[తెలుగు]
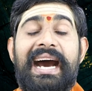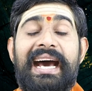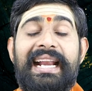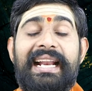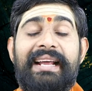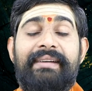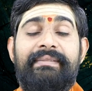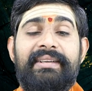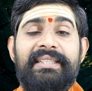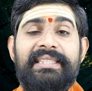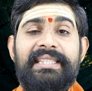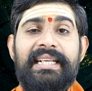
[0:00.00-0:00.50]

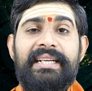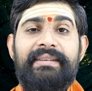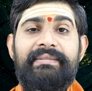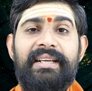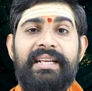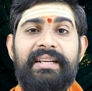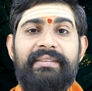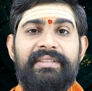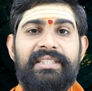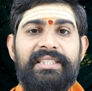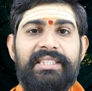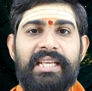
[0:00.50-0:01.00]

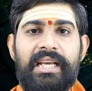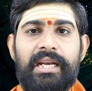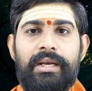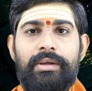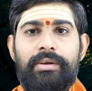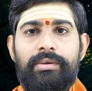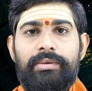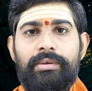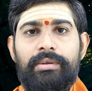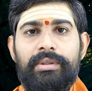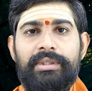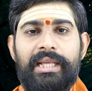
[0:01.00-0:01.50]
అనవసరమైన
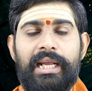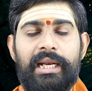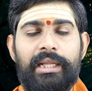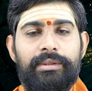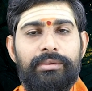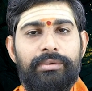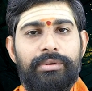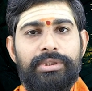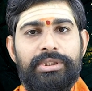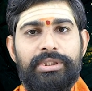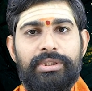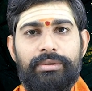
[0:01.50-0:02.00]
విషయాల్లో
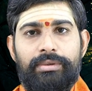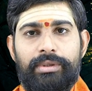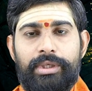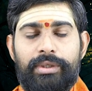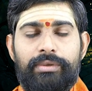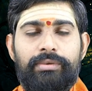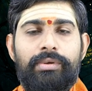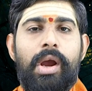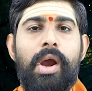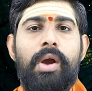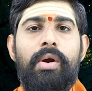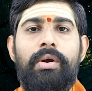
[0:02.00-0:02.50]
తలదూర్చి
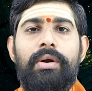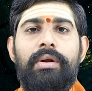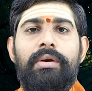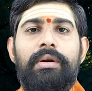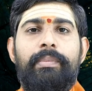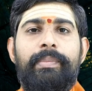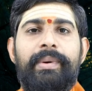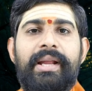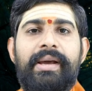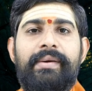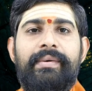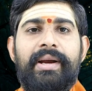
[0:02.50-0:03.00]
ఎక్కువగా
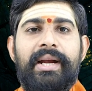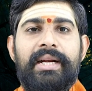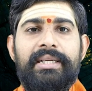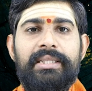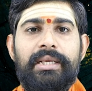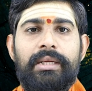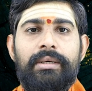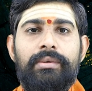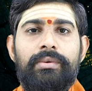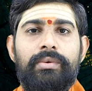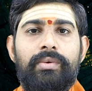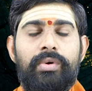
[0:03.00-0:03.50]
గొడవలు పడే
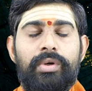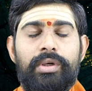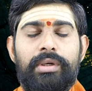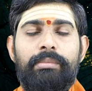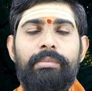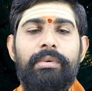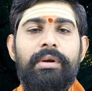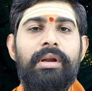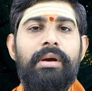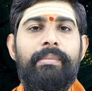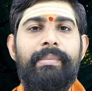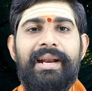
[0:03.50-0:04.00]
అవకాశాలు
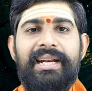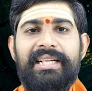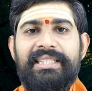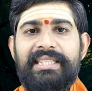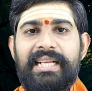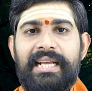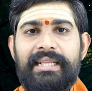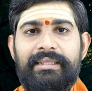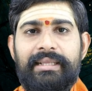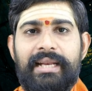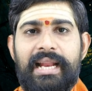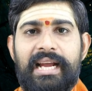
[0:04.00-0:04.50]
కుటుంబంలో
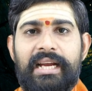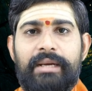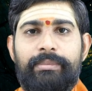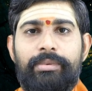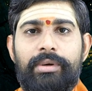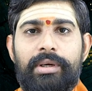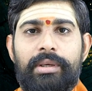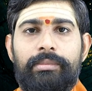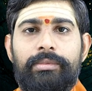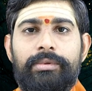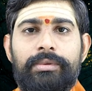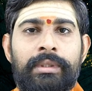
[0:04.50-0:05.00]
మనశ్శాంతి
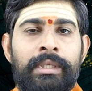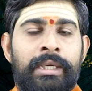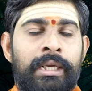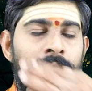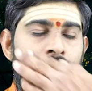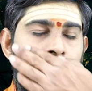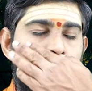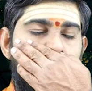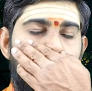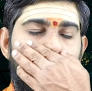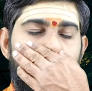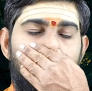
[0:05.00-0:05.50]
లేకపోవడము
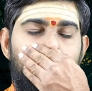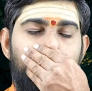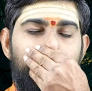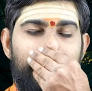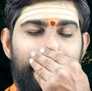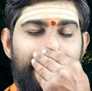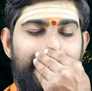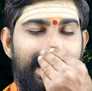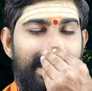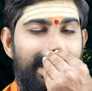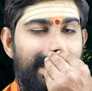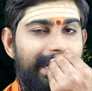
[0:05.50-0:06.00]
డబ్బులు
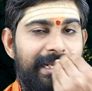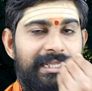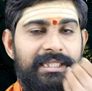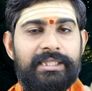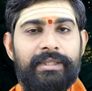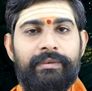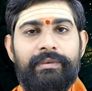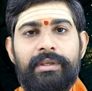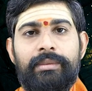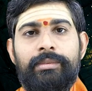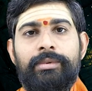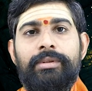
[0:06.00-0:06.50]
వృధాగా
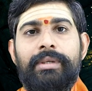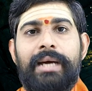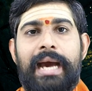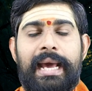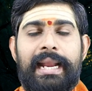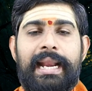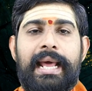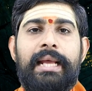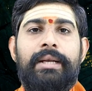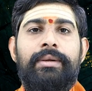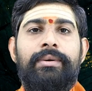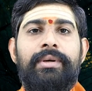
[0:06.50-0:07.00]
ఖర్చవడము
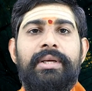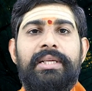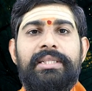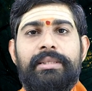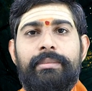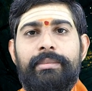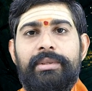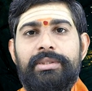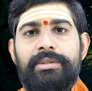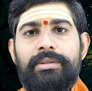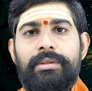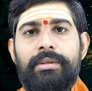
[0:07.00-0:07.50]
అనారోగ్య
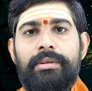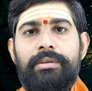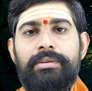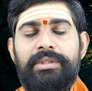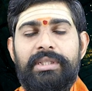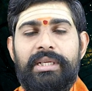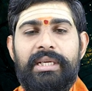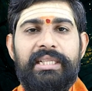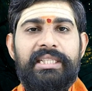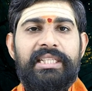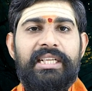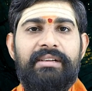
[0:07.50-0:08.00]
సమస్యలు
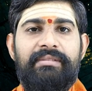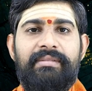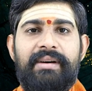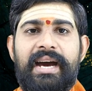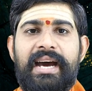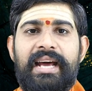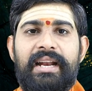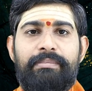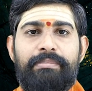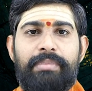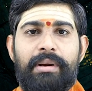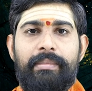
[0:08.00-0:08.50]
చిన్న చిన్న
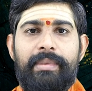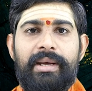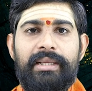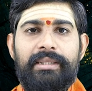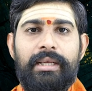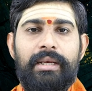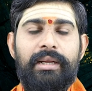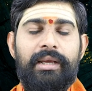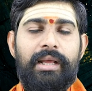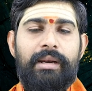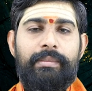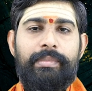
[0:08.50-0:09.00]
వాహన
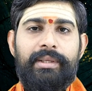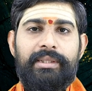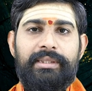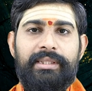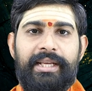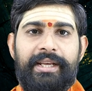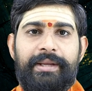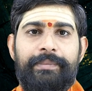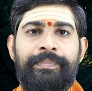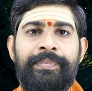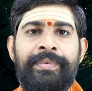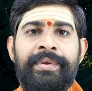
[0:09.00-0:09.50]
ప్రమాదాలు
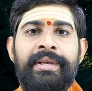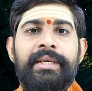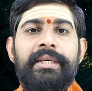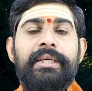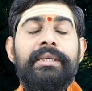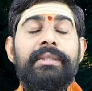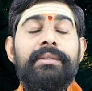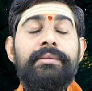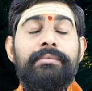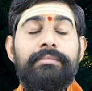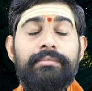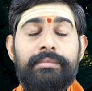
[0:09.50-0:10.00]
కనపడుతున్నాయి
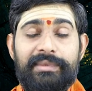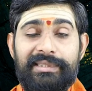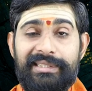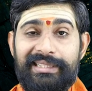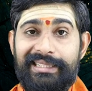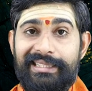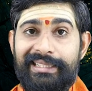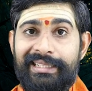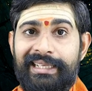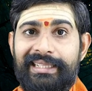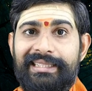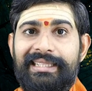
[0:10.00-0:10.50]

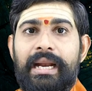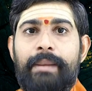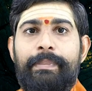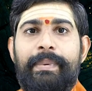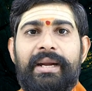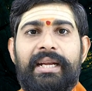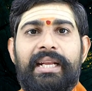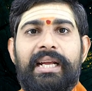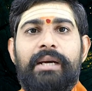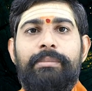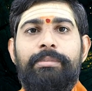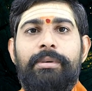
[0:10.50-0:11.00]
నిద్ర
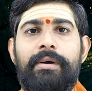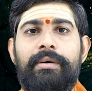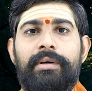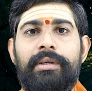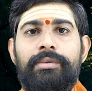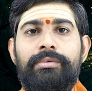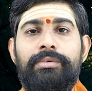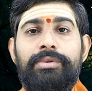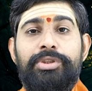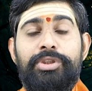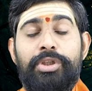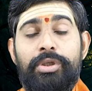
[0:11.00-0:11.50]

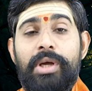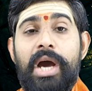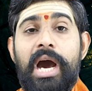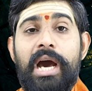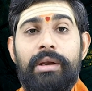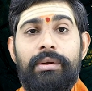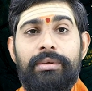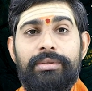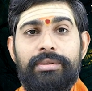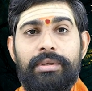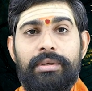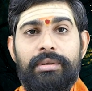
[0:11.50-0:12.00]
పట్టకపోవడం చెడు
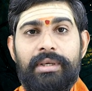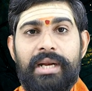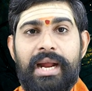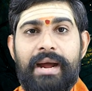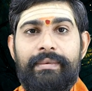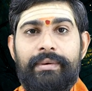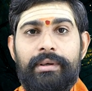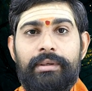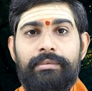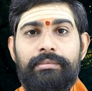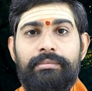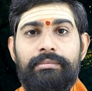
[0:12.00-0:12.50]
ఆలోచనలు
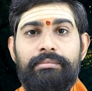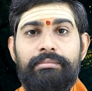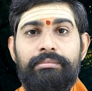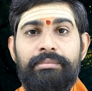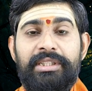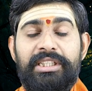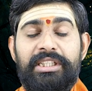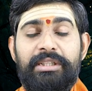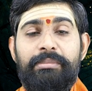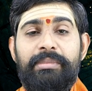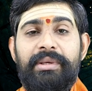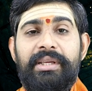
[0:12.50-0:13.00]
రావడం
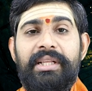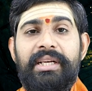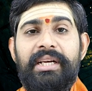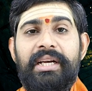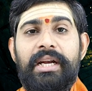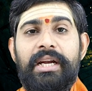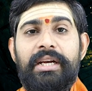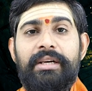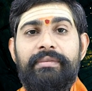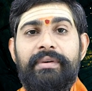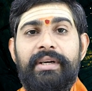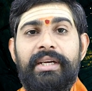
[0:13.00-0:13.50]

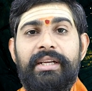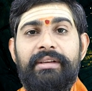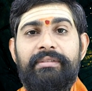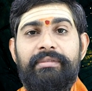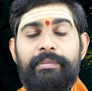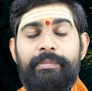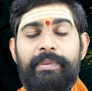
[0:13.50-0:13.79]
మితిమీరినటువంటి